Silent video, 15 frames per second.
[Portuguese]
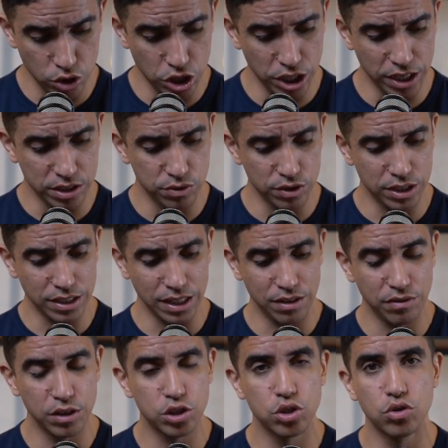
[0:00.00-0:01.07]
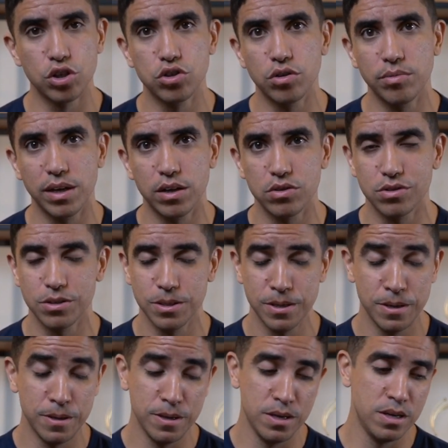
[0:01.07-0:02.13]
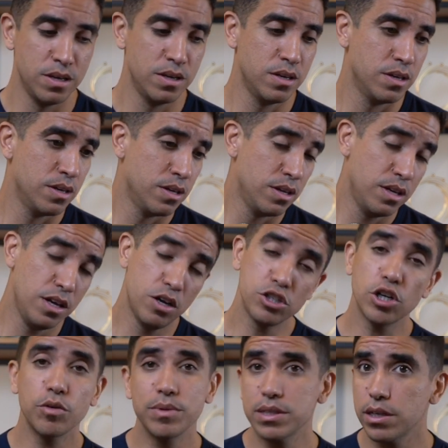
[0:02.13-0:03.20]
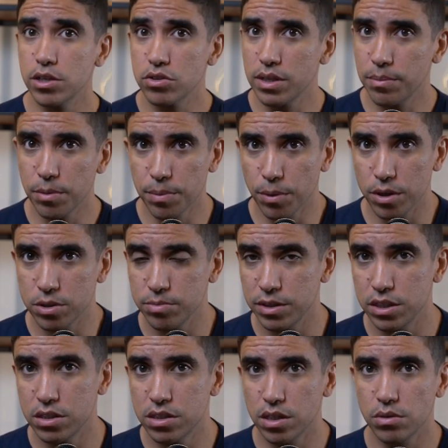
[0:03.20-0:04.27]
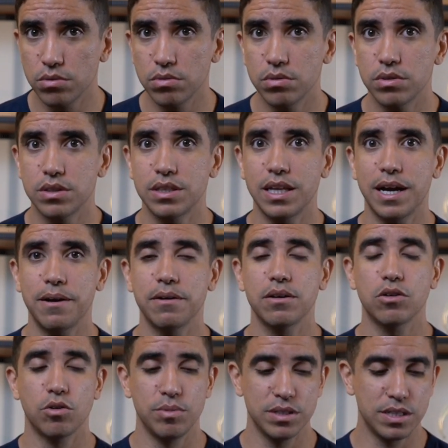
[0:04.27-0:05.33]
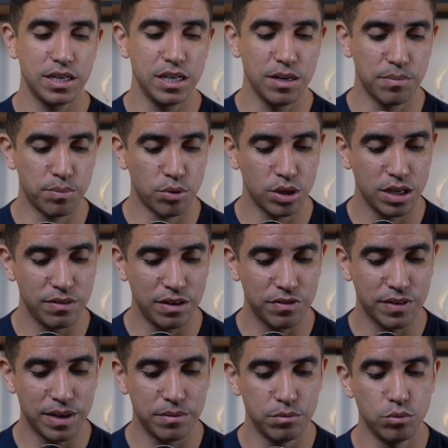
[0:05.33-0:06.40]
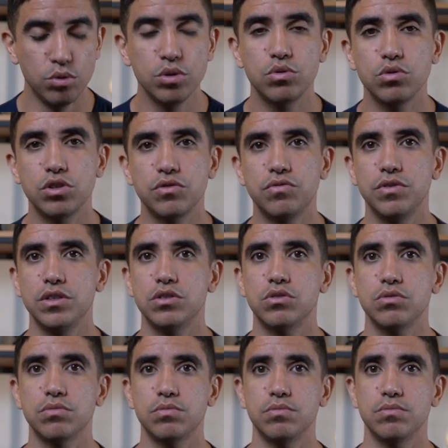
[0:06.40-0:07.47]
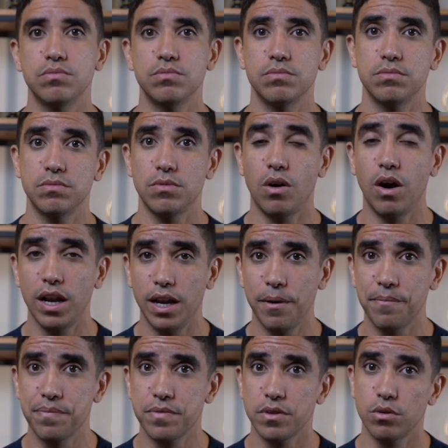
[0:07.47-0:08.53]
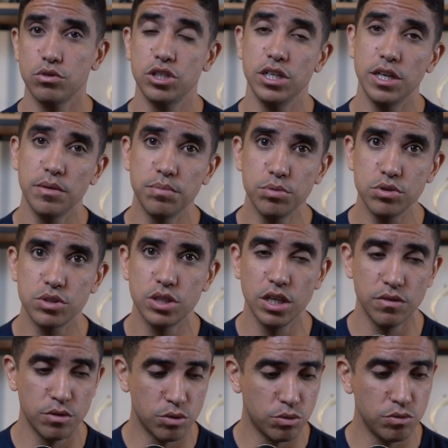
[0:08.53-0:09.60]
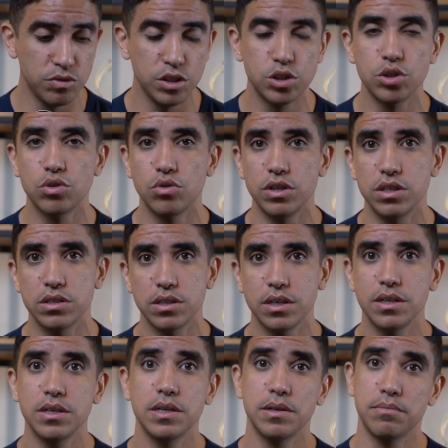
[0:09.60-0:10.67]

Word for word: Eu diria que se você tem 22 ou menos, eu já começaria a estudar para a próxima edição, tá? Começaria porque vai ficar muito difícil. Olha, não diria impossível com 22,